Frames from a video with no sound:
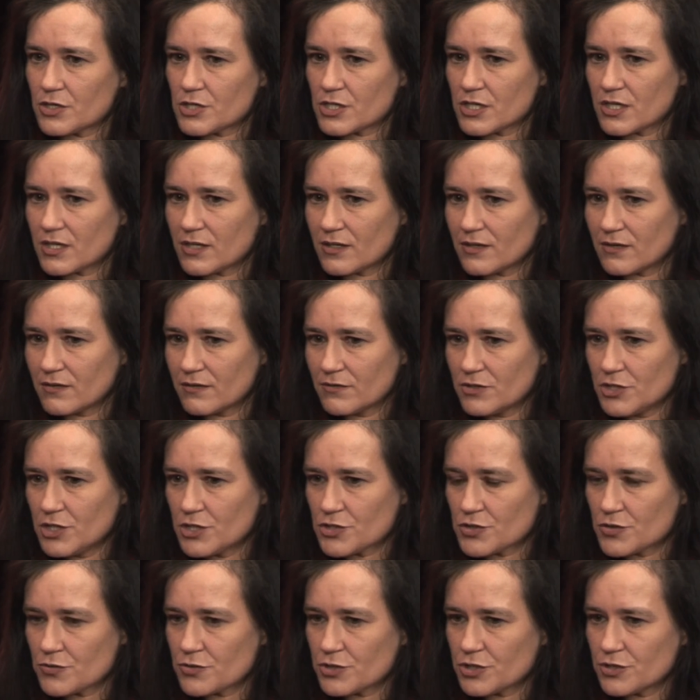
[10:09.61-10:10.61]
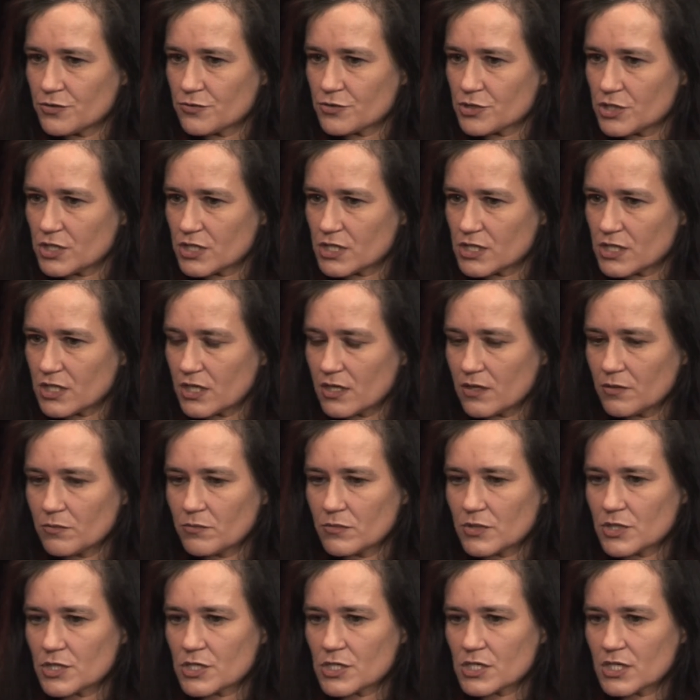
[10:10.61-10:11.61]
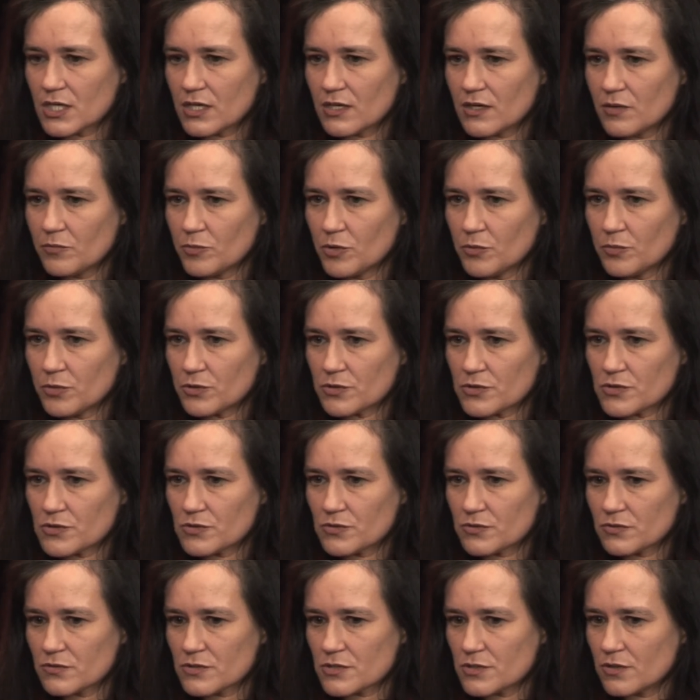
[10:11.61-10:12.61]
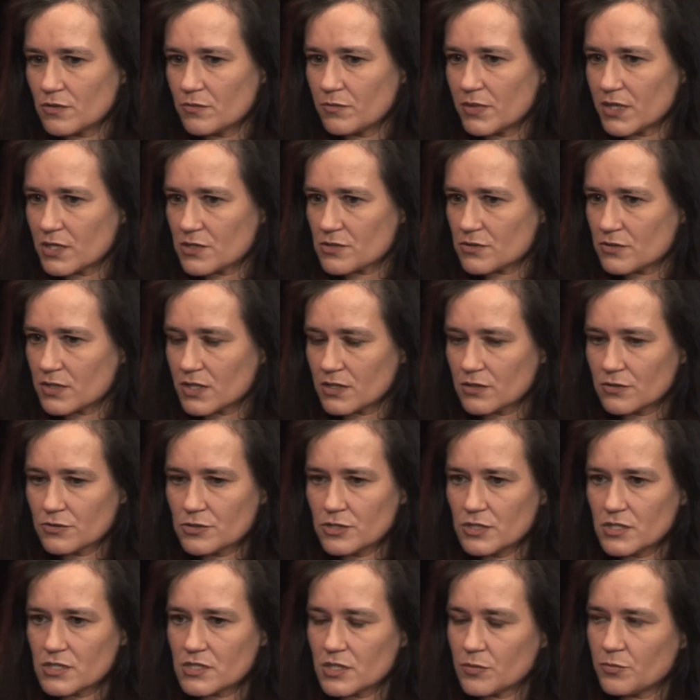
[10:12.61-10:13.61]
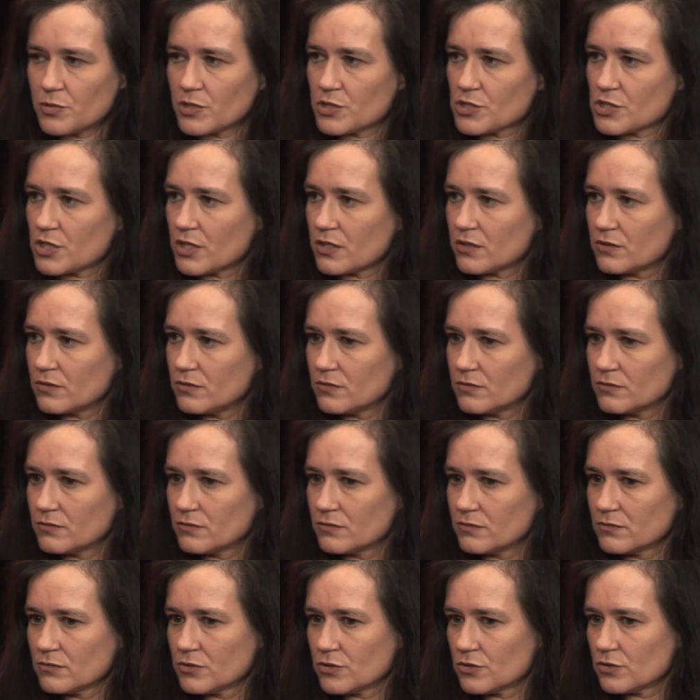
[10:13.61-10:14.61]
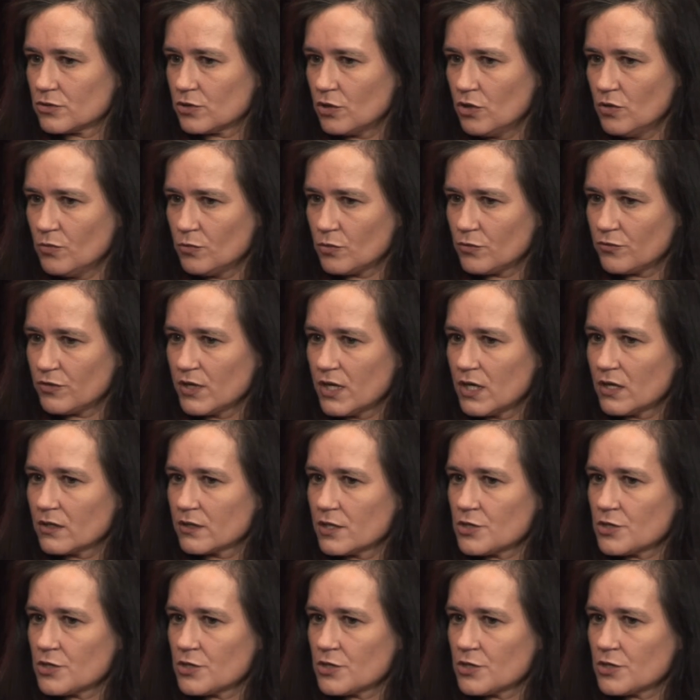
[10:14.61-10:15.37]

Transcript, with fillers: że cieszą się życiem, że po prostu są bardzo radośni, zapraszają do domów.